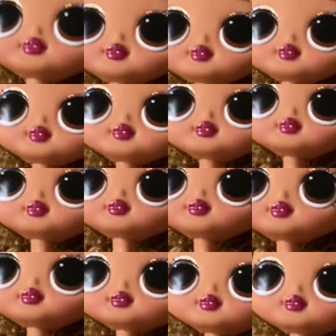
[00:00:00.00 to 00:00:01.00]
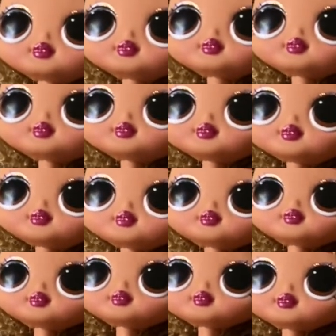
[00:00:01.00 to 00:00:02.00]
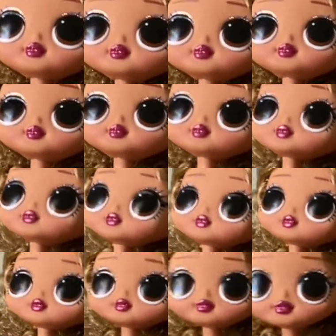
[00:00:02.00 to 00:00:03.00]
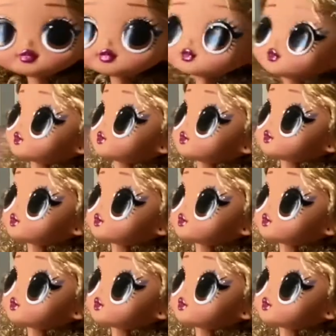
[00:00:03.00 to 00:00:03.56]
Que trae aquí como también un estampado como de periódico.